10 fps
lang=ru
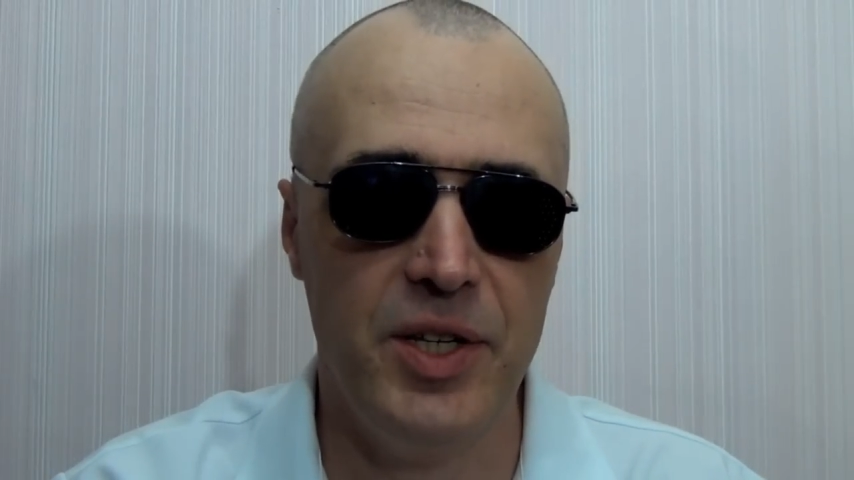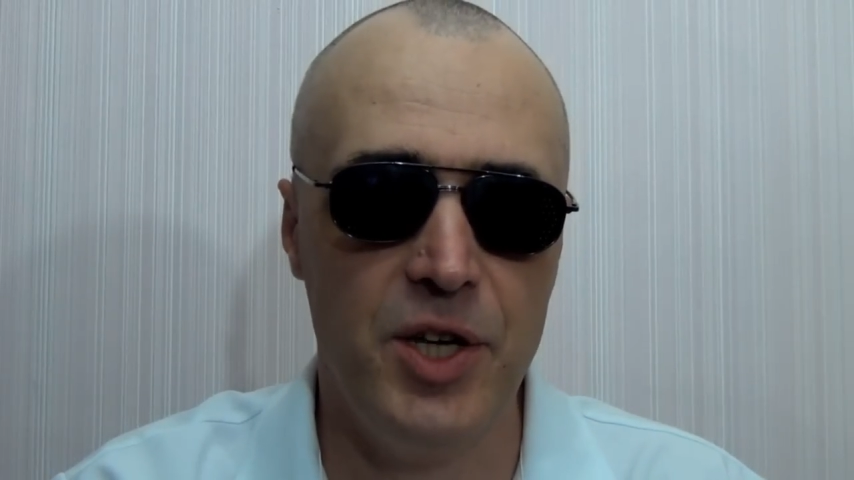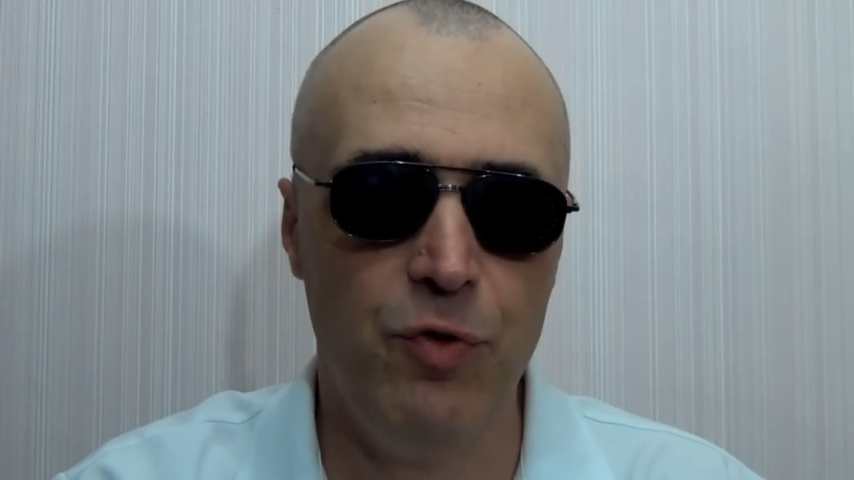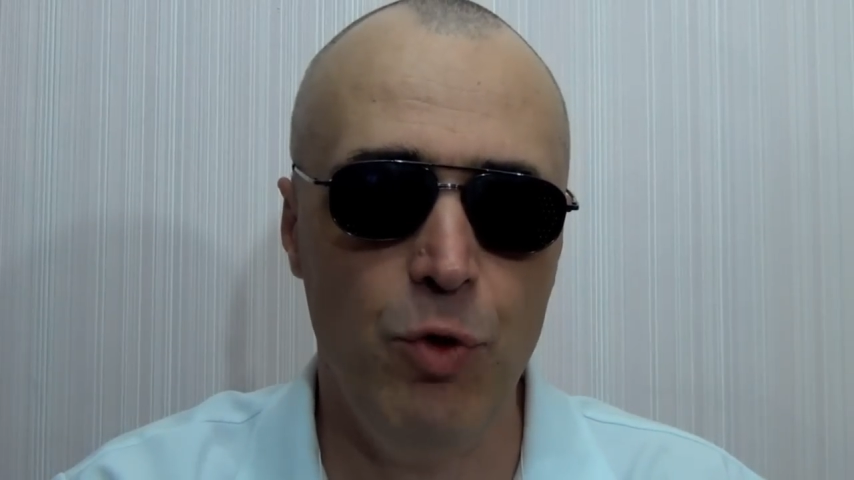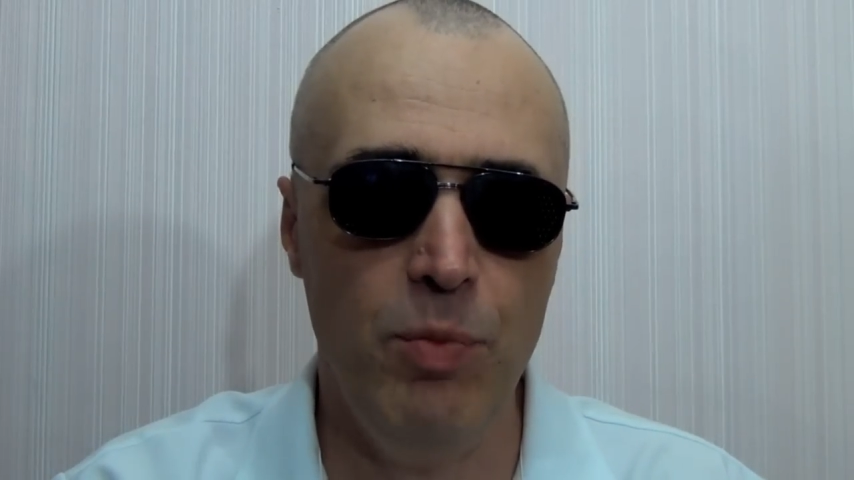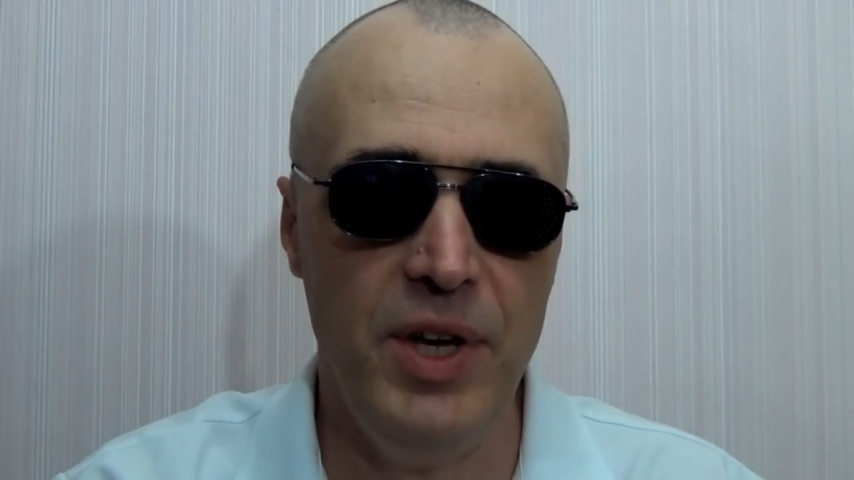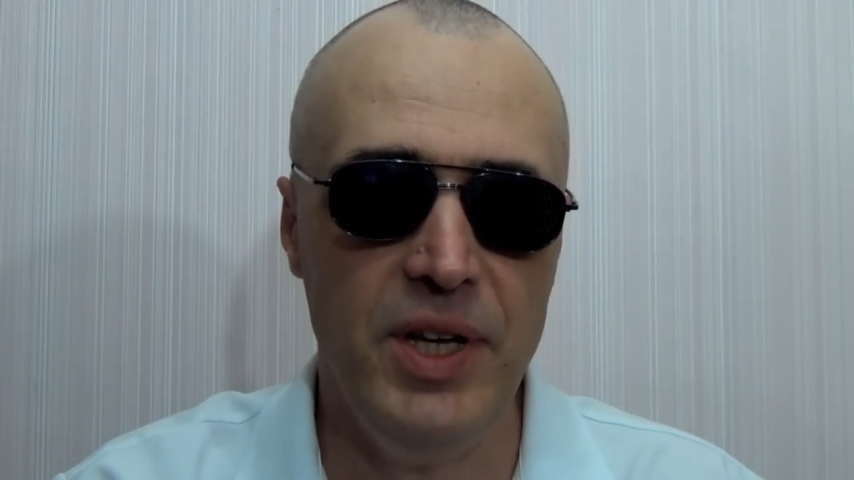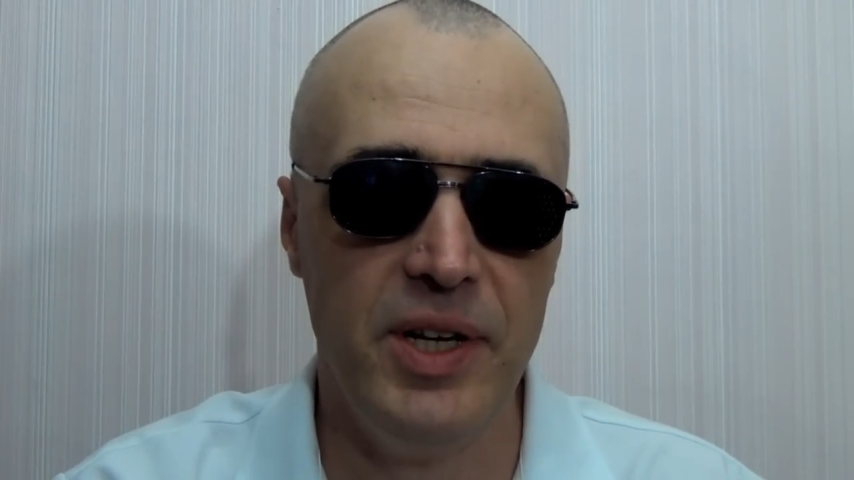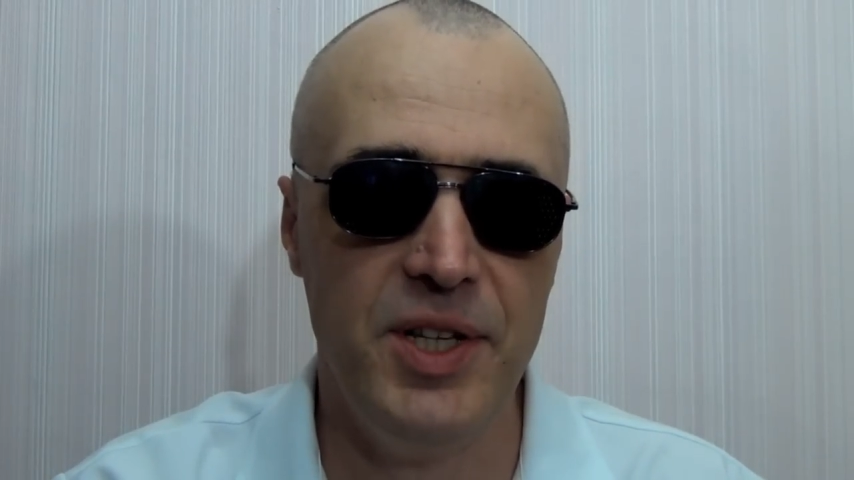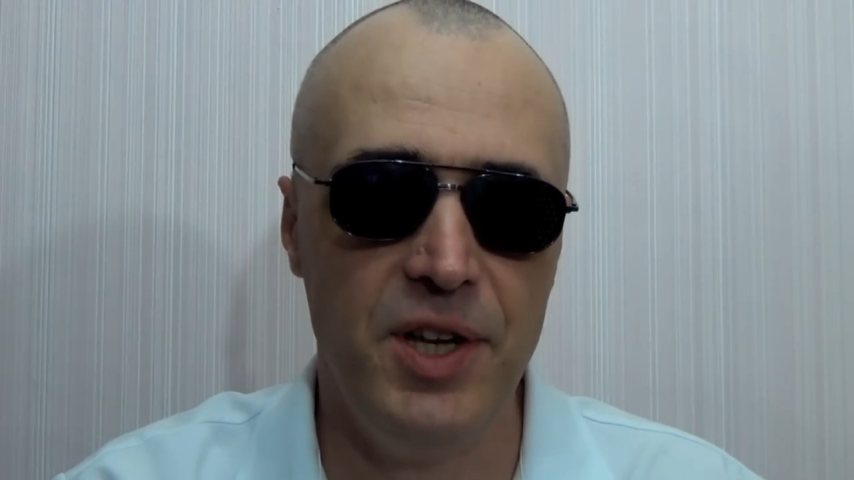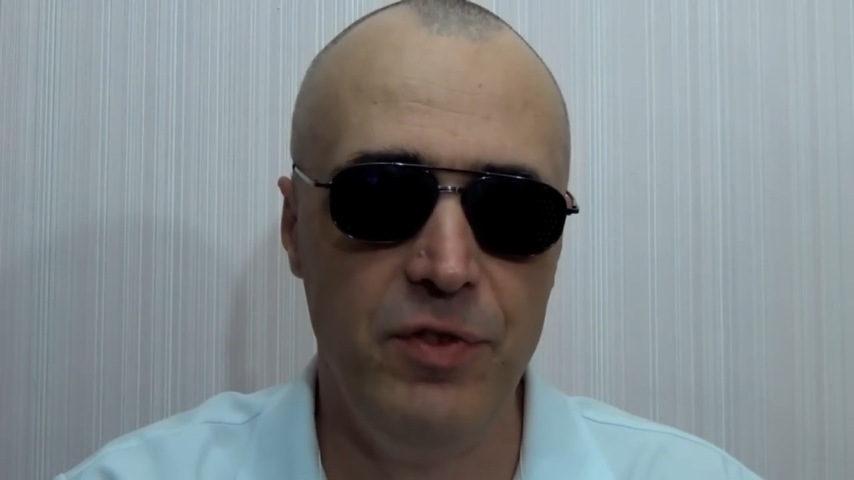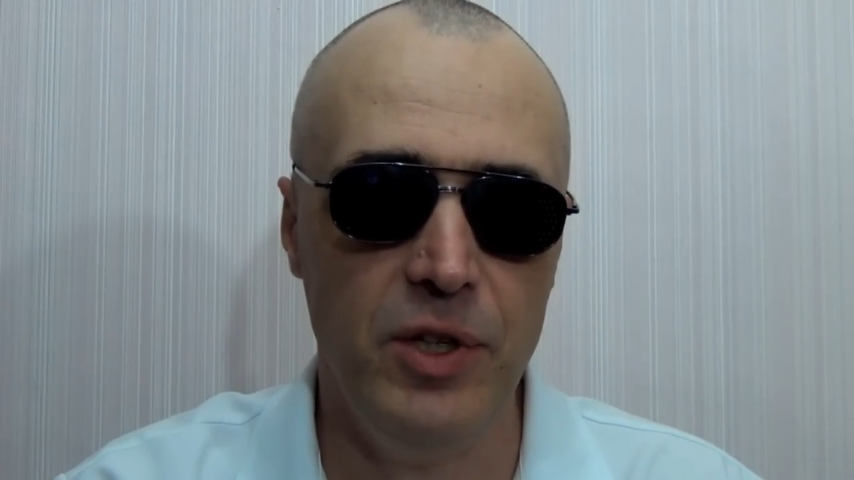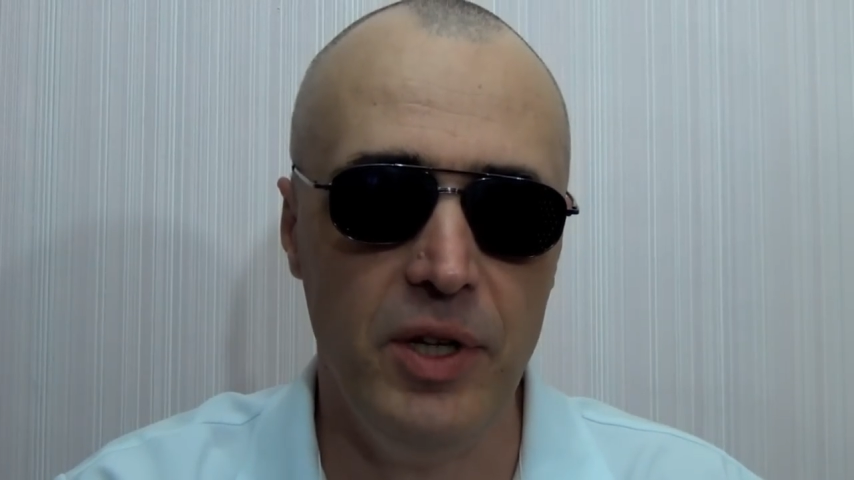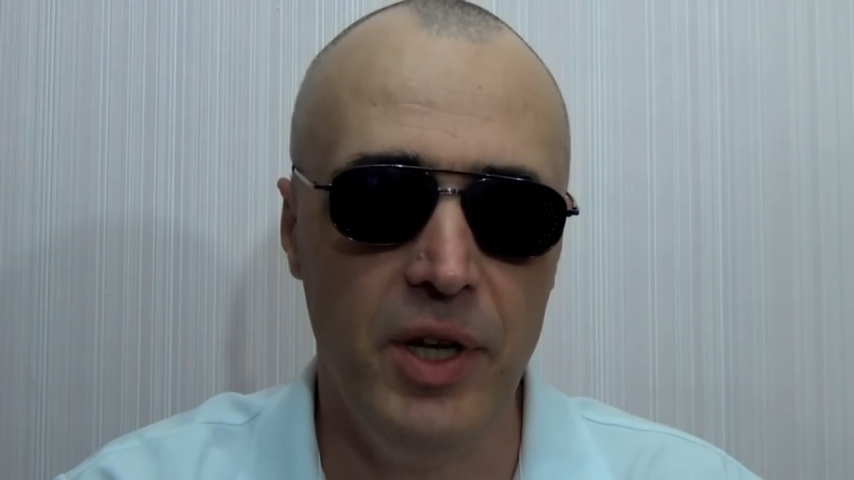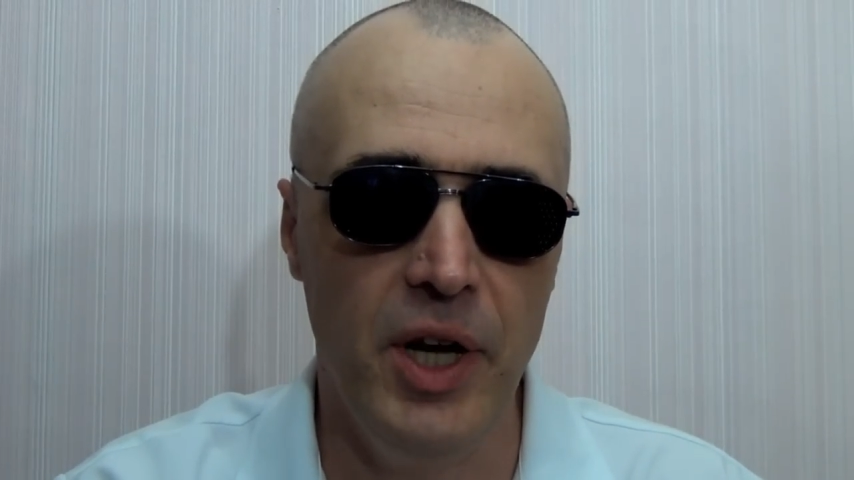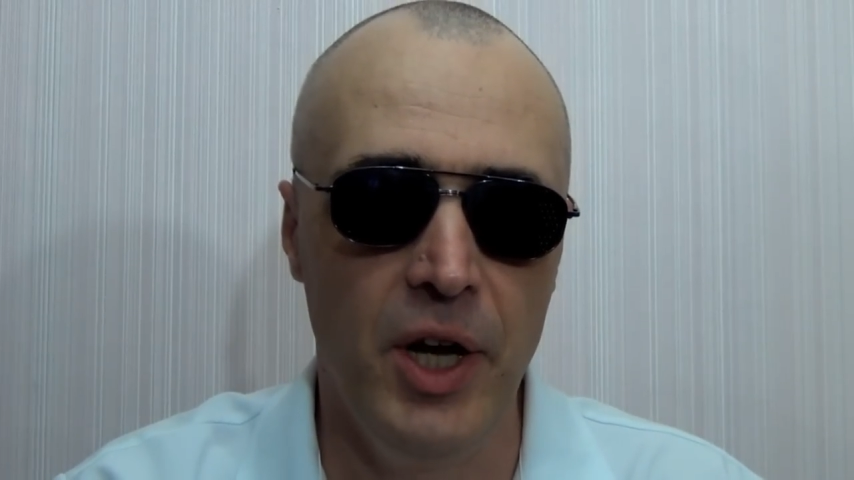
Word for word: радиофобы и радиофилы.